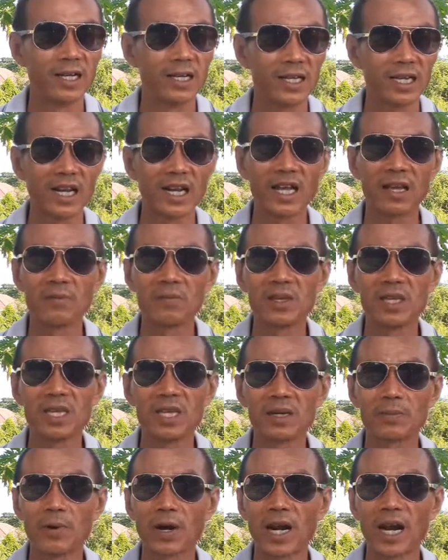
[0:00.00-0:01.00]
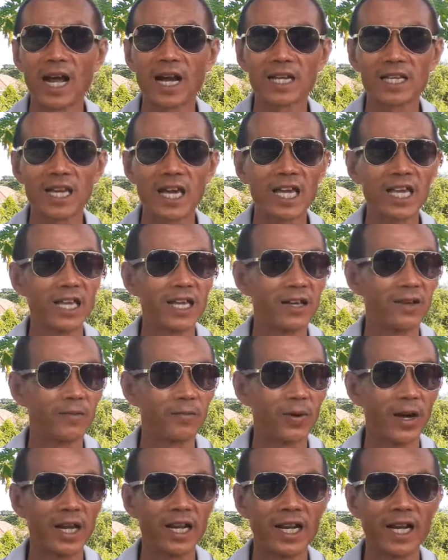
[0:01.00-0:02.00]
จะได้มีพลังใจ
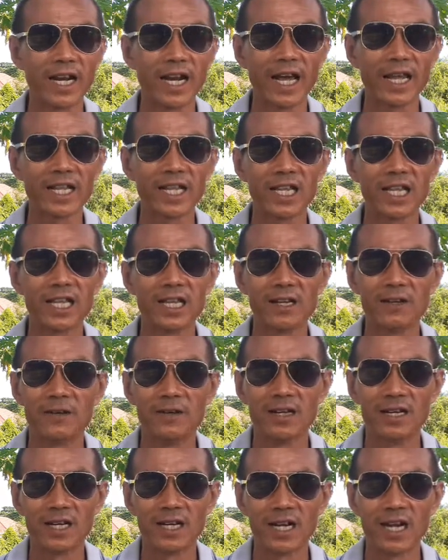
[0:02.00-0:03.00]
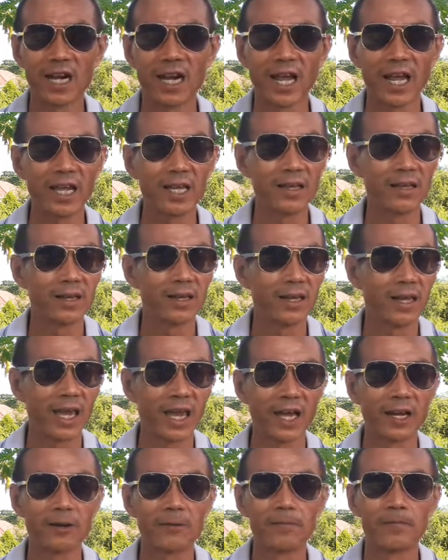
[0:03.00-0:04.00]
ไปหลาย ๆ ที่หลายๆแห่
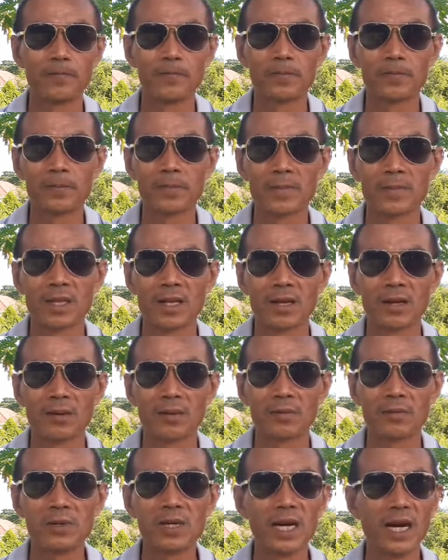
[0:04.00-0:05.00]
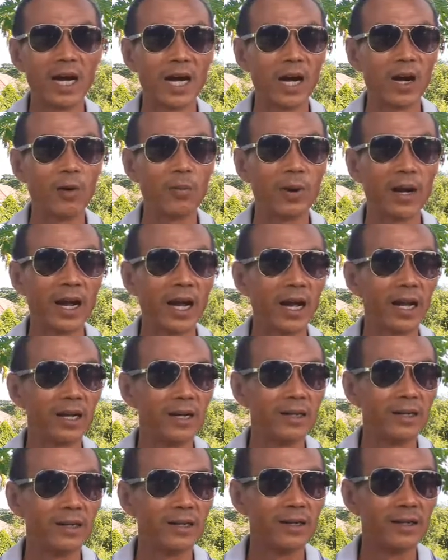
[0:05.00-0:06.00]
ง เพื่อเอามา
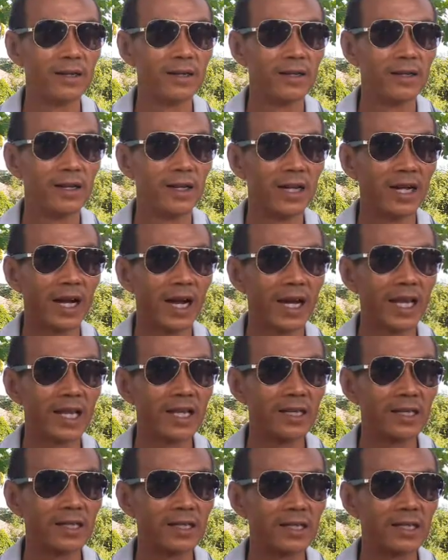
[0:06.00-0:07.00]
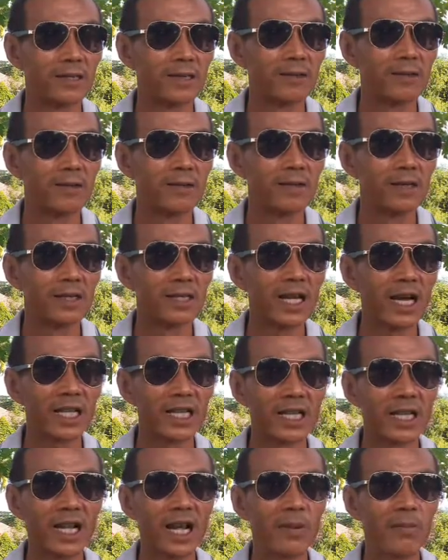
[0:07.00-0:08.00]
ให้ญา
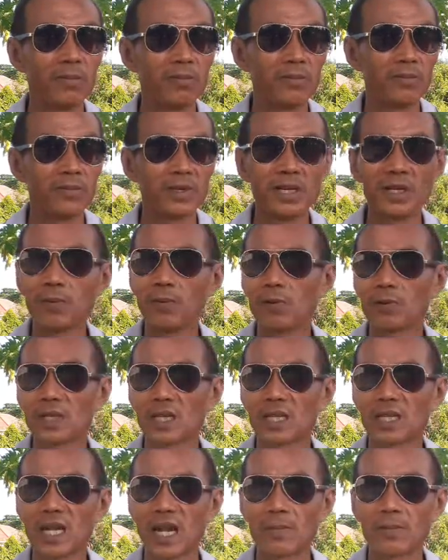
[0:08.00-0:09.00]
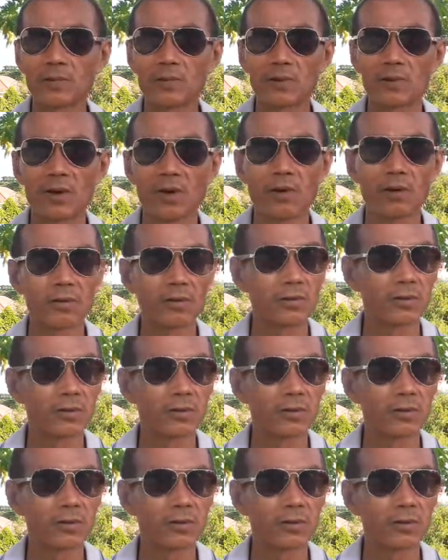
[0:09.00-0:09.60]
ติธรรม หรือผู้ติดตามช่อง